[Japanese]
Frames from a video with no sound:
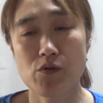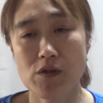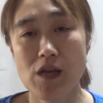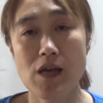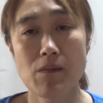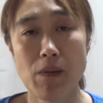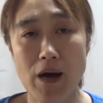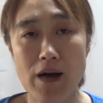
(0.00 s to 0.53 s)
の
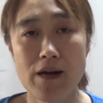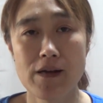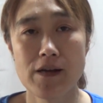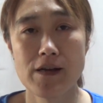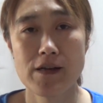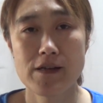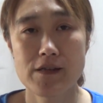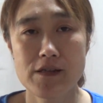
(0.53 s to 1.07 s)
定番
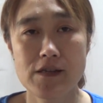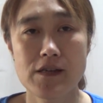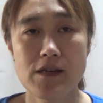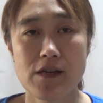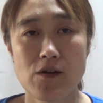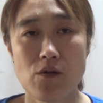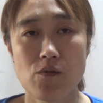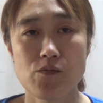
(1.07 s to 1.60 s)
に
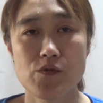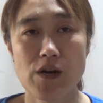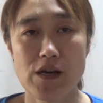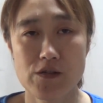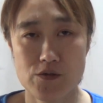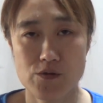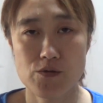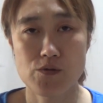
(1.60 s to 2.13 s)

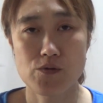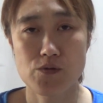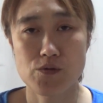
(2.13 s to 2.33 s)
オムライス